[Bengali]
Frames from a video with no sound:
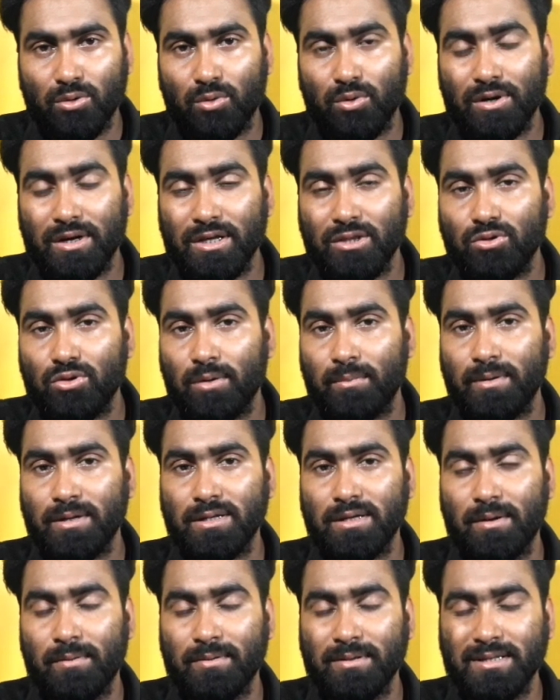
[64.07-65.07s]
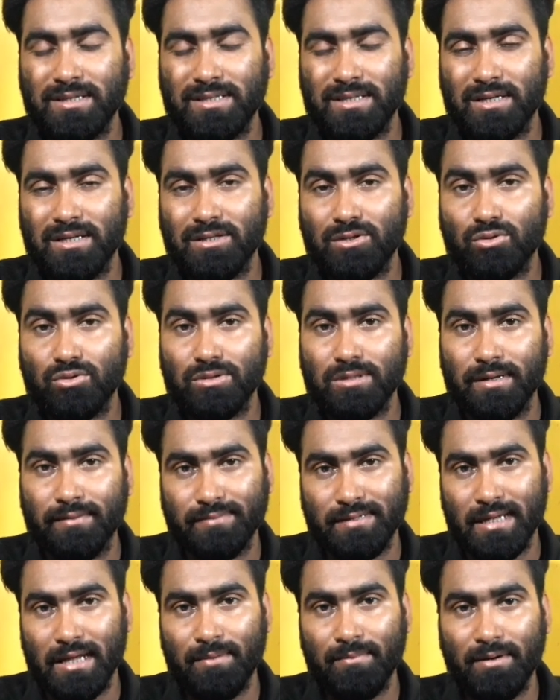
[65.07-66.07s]
তখন কিন্তু আমরা আমাদের চ্যানেলে যখন
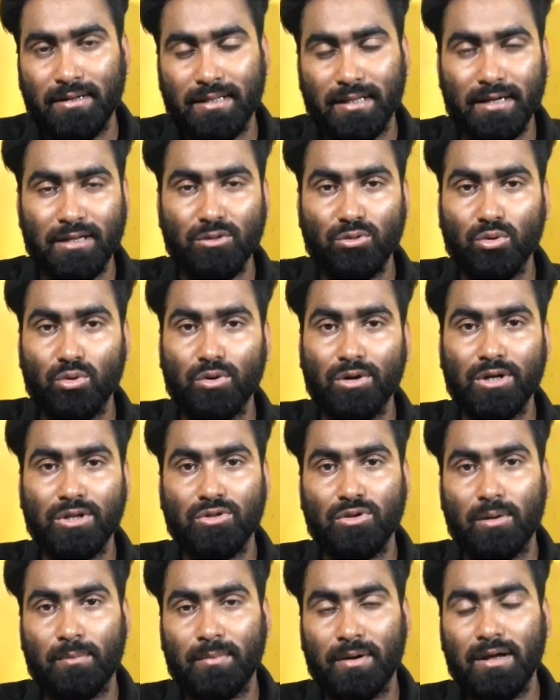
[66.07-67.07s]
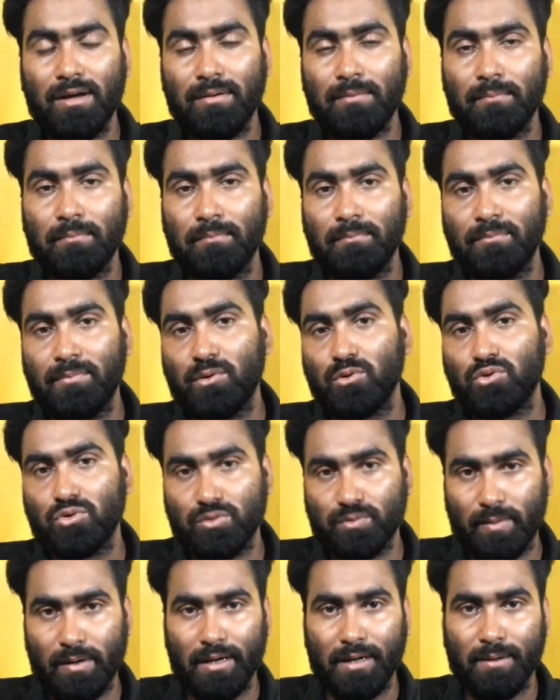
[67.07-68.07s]
সাবস্ক্রাইবার থাকে তখন কিন্তু আমরা ভিউজ
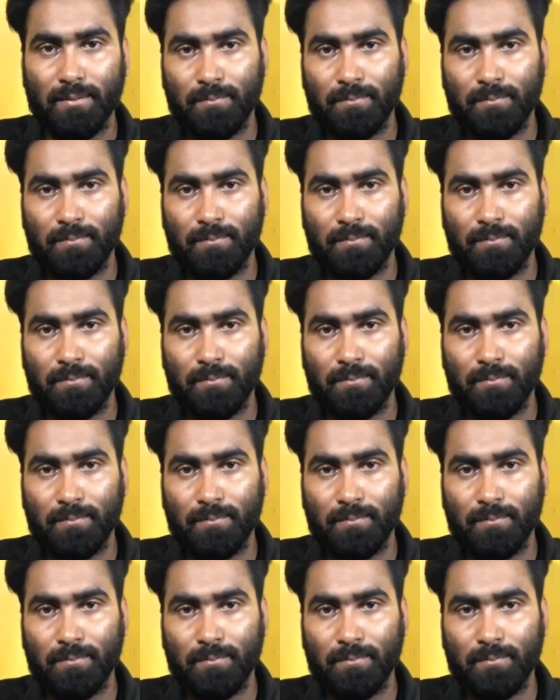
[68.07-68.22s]
পাই